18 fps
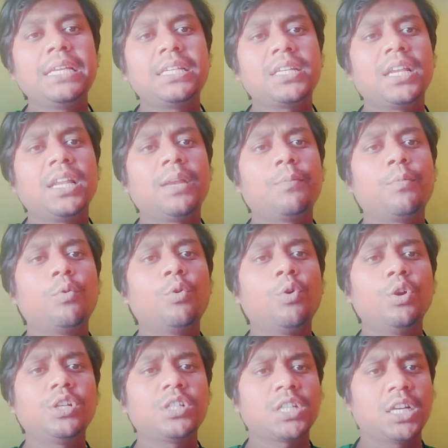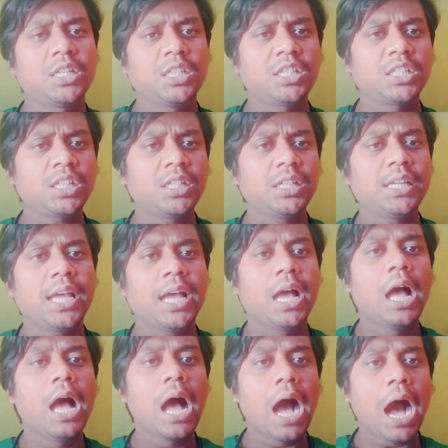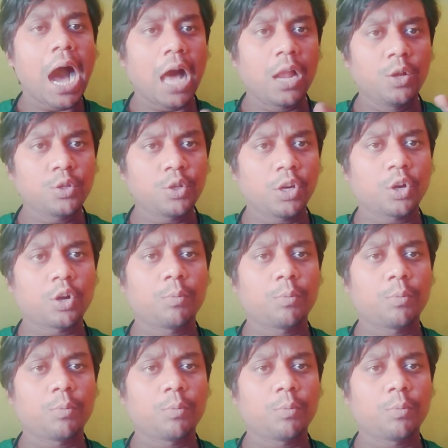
সালের ভূগোল সাজেশন নিয়ে আলোচনা